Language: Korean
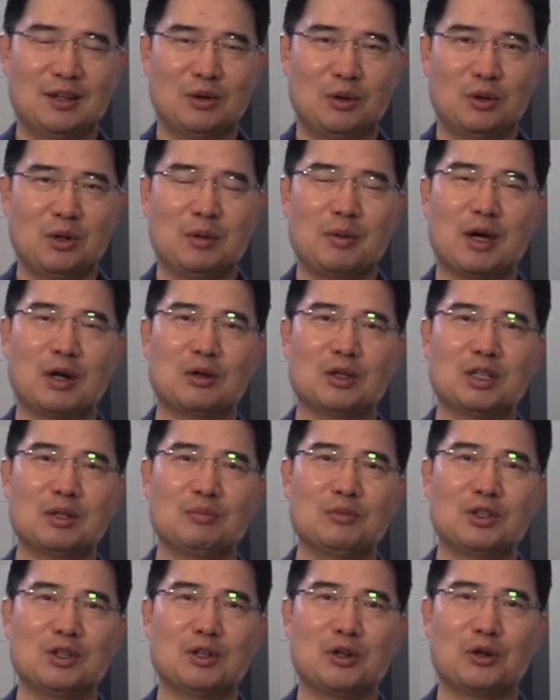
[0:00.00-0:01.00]
오늘 바로
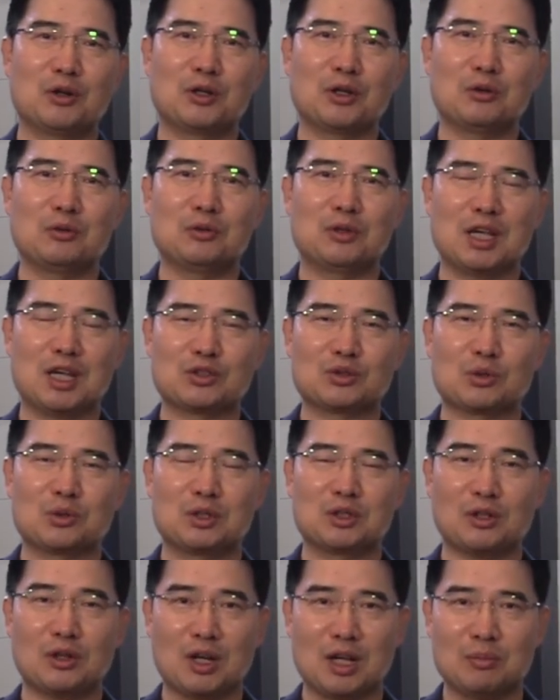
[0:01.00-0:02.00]
힘들고 어려운 내
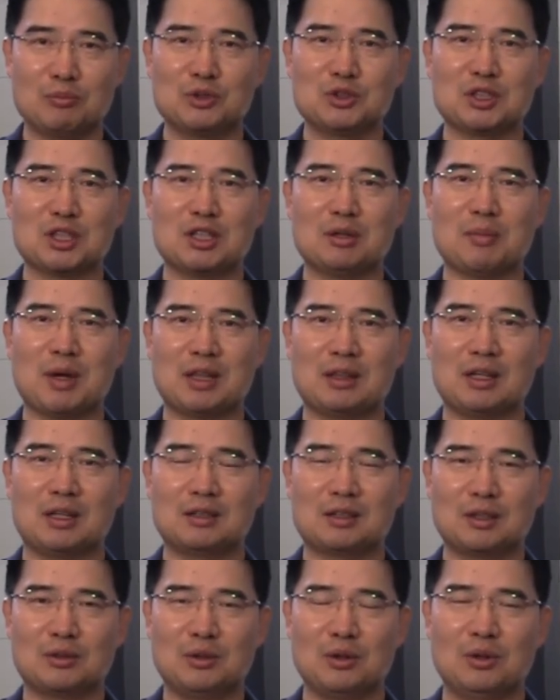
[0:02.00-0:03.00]
손을 떠난 문제를
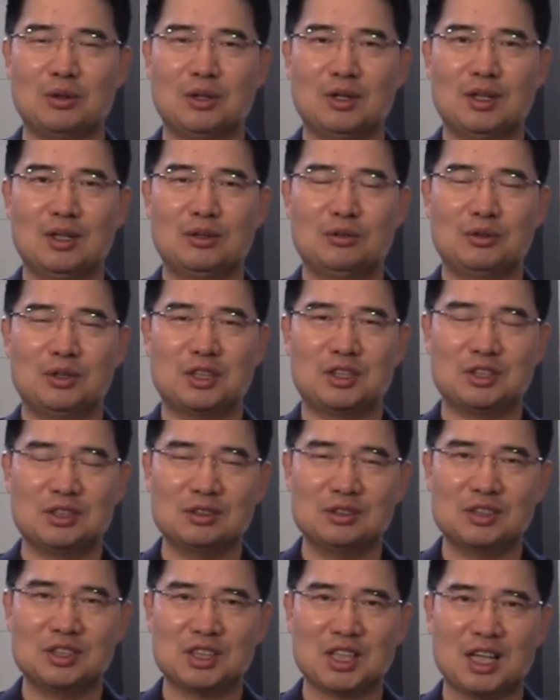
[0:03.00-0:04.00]
만날 때도 우리
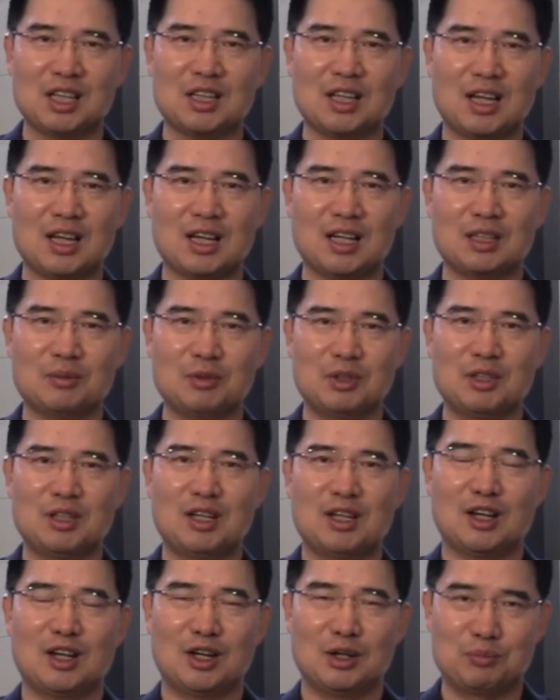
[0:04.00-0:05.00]
신실한 하나님을
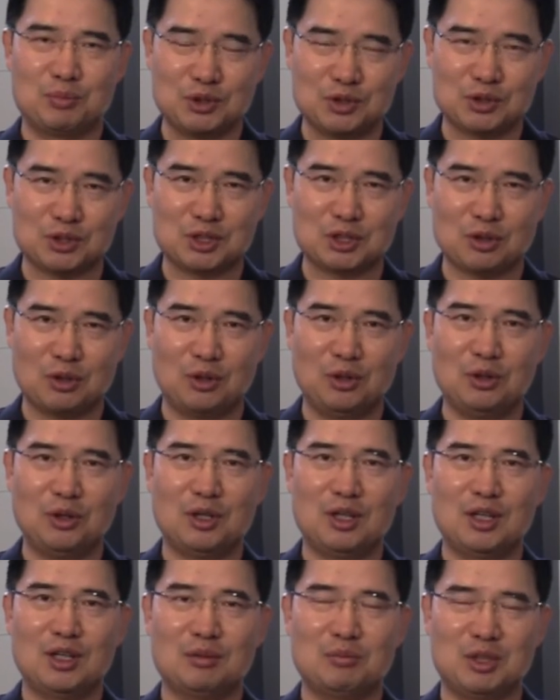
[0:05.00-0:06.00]
어,
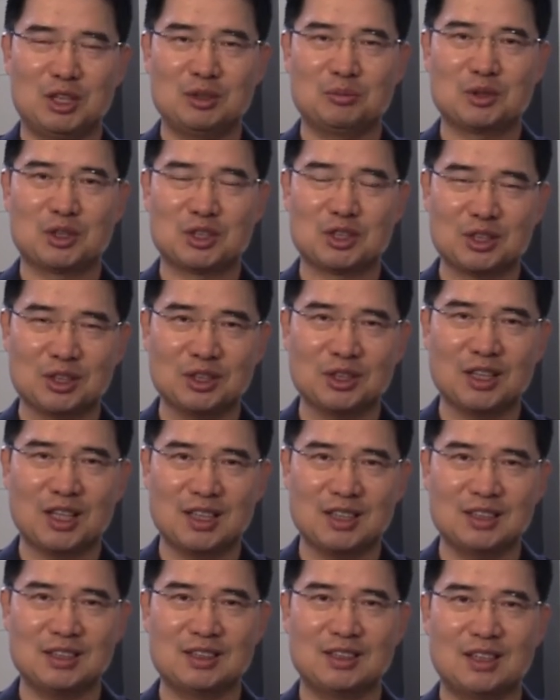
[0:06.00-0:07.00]
붙드시고 믿음으로
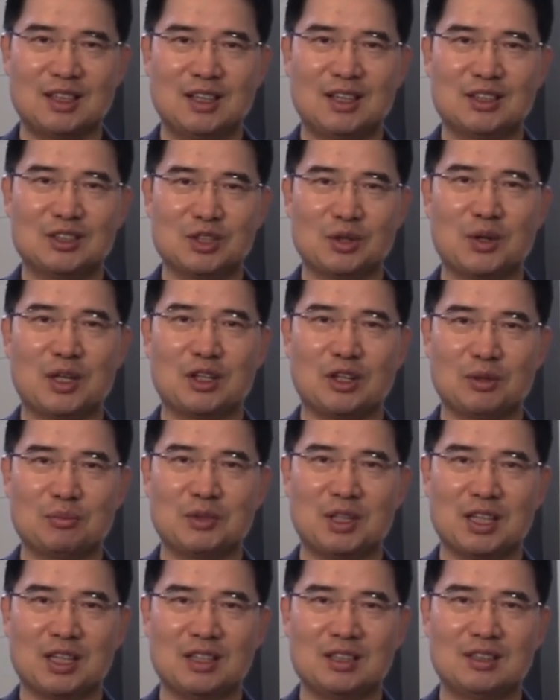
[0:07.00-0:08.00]
승리하는 저와
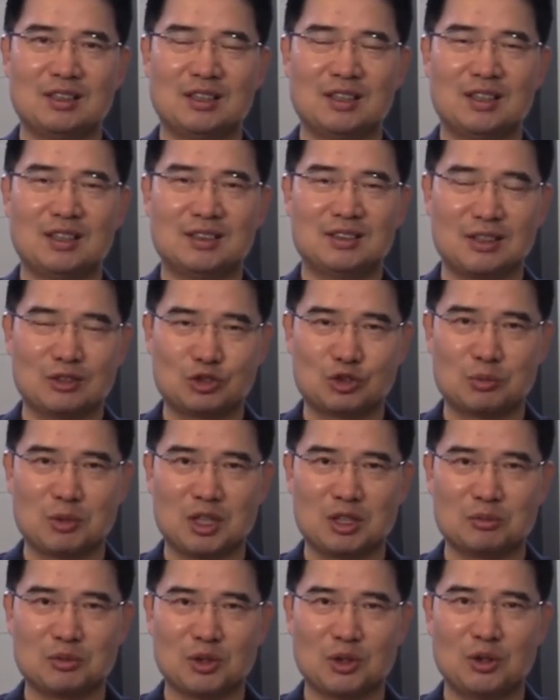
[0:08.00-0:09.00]
여러분 되기를 예수님의
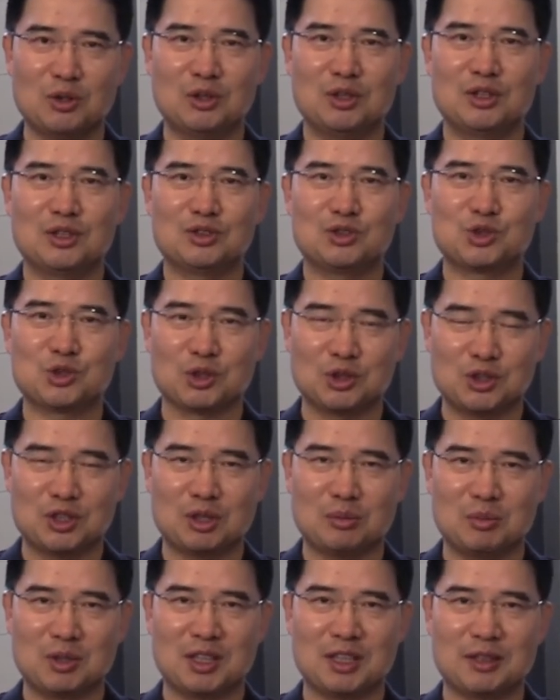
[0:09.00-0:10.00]
이름으로
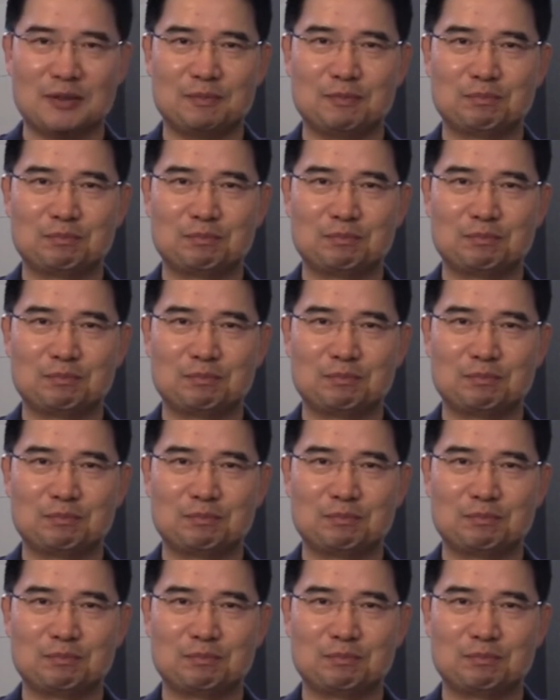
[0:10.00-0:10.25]
축원드립니다.